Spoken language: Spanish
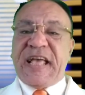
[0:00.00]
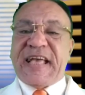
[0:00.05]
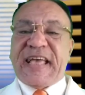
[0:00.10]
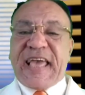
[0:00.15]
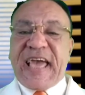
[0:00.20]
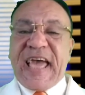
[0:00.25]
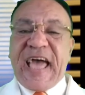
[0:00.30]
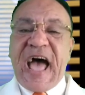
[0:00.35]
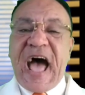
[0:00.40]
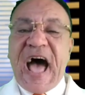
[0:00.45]

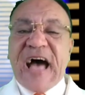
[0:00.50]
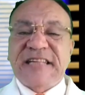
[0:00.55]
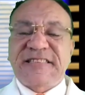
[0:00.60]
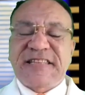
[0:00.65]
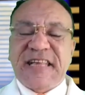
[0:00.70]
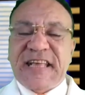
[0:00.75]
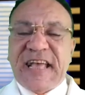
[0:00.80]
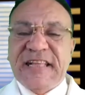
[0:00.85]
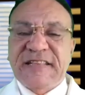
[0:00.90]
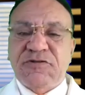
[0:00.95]
¿Qué
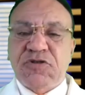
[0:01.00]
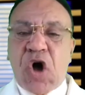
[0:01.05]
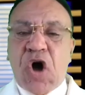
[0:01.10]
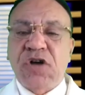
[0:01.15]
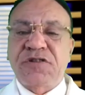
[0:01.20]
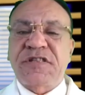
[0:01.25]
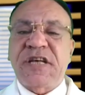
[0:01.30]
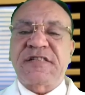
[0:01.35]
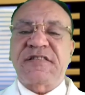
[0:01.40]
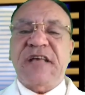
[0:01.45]
hacen
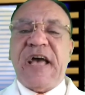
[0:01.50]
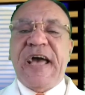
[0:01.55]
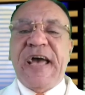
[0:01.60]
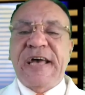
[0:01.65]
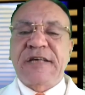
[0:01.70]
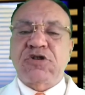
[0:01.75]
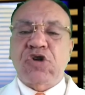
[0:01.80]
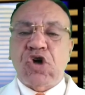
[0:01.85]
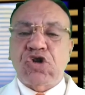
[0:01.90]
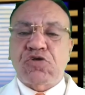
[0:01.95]
entonces
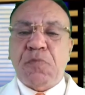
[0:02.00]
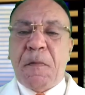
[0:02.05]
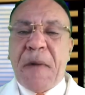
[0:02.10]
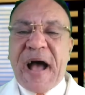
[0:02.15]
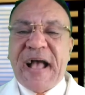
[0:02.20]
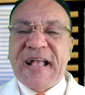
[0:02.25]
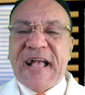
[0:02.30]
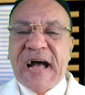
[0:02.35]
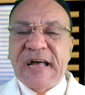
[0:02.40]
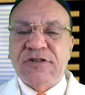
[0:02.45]
esos
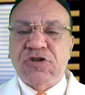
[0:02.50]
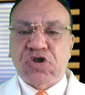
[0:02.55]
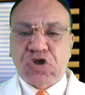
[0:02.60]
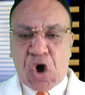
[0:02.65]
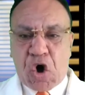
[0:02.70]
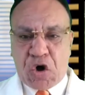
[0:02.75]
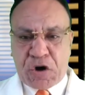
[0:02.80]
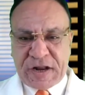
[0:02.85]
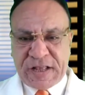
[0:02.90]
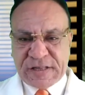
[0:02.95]

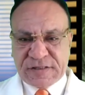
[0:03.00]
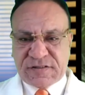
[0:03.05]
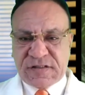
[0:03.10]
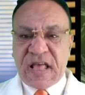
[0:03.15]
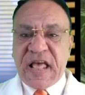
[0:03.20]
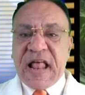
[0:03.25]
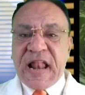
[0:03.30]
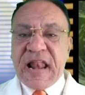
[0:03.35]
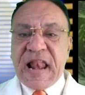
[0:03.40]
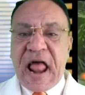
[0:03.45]
manganzones,
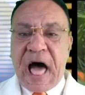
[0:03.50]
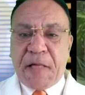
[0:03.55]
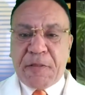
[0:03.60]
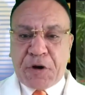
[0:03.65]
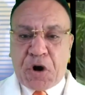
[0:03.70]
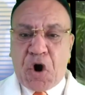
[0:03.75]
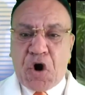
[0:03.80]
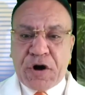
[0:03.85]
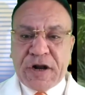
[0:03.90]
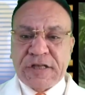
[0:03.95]

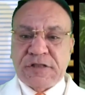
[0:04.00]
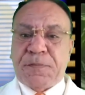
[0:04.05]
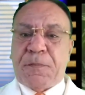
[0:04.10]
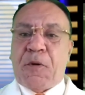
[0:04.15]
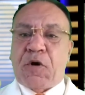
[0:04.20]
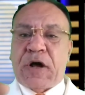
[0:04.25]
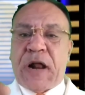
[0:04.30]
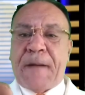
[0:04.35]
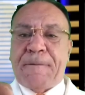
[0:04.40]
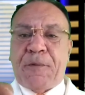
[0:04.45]
ladrones?
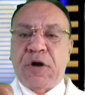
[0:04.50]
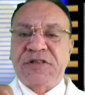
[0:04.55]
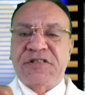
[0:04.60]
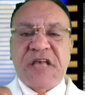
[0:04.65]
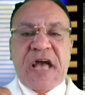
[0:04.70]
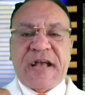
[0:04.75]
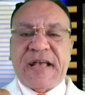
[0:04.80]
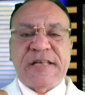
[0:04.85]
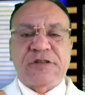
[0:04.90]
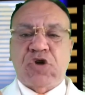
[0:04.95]
Porque la
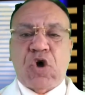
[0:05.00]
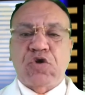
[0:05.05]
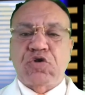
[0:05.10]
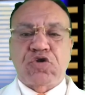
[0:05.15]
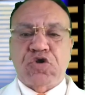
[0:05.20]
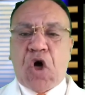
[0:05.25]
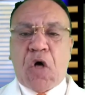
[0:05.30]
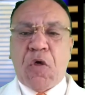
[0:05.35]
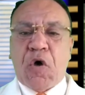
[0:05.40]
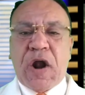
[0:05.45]
policía aquí son
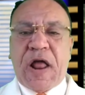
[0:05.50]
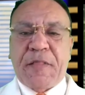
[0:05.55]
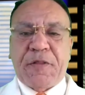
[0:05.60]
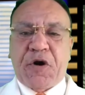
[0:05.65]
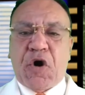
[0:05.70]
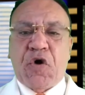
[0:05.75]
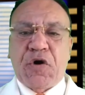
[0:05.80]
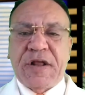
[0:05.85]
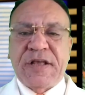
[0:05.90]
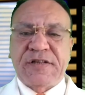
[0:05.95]
todos
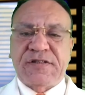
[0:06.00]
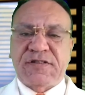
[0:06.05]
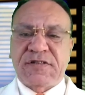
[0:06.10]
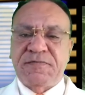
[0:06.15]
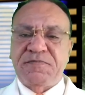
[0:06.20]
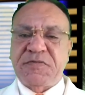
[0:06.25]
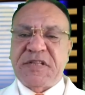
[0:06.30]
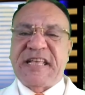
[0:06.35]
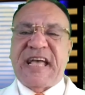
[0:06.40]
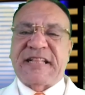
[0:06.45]
ladrones
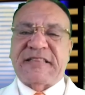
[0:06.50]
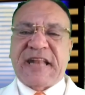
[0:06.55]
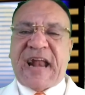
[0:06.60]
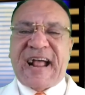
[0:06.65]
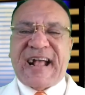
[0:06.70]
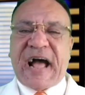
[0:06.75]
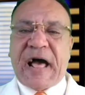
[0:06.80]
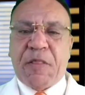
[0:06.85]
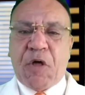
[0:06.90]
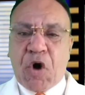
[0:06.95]
y
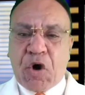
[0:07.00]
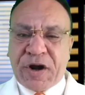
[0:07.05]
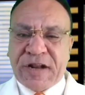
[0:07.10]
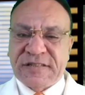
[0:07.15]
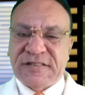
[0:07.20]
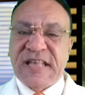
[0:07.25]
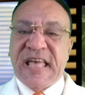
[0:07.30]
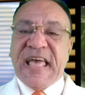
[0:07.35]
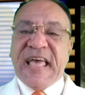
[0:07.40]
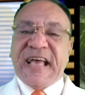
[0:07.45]

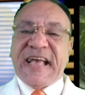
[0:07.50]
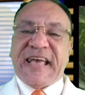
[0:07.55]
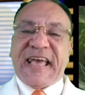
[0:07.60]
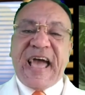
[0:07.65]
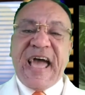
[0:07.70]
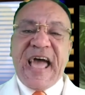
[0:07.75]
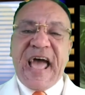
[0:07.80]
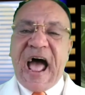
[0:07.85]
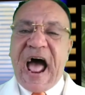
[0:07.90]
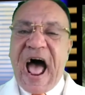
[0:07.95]
atracadores. ¿Qué
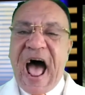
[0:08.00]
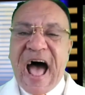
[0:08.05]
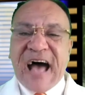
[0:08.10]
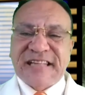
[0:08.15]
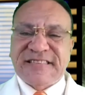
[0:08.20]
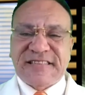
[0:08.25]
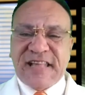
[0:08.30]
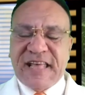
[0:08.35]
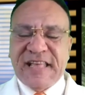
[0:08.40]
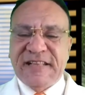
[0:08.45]

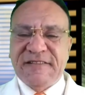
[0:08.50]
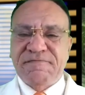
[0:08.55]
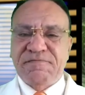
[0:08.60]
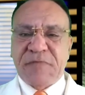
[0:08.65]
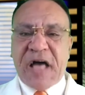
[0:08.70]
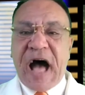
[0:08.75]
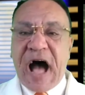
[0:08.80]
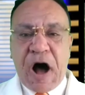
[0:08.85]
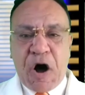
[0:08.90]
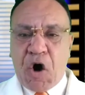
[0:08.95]
hacen
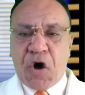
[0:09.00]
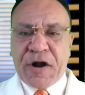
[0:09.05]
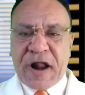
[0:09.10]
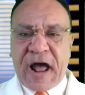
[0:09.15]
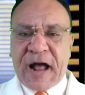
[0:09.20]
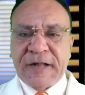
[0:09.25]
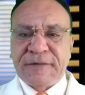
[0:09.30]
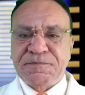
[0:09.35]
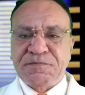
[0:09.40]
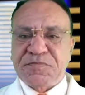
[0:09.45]

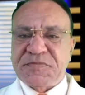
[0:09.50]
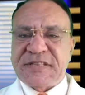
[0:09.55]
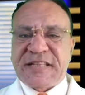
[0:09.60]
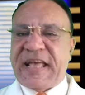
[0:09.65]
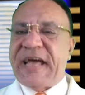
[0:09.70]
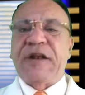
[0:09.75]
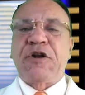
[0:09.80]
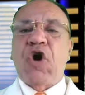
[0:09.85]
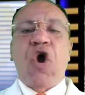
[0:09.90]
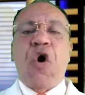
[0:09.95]
ahora
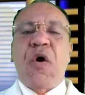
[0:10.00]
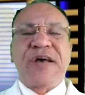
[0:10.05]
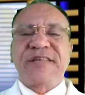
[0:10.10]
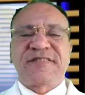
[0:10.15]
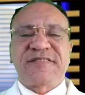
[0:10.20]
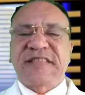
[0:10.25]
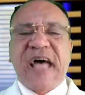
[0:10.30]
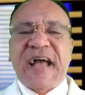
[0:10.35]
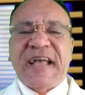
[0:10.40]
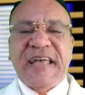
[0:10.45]
que no
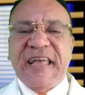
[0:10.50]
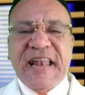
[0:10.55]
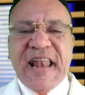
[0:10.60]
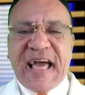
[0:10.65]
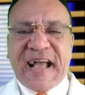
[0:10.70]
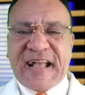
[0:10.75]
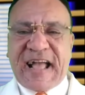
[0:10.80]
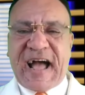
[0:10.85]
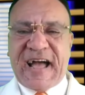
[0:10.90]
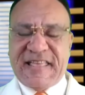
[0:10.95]
están en
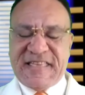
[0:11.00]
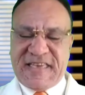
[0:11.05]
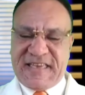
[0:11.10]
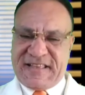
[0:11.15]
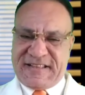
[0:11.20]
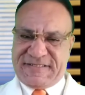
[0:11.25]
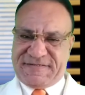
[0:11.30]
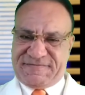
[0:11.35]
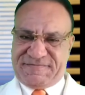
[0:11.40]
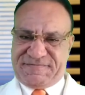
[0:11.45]
la calle?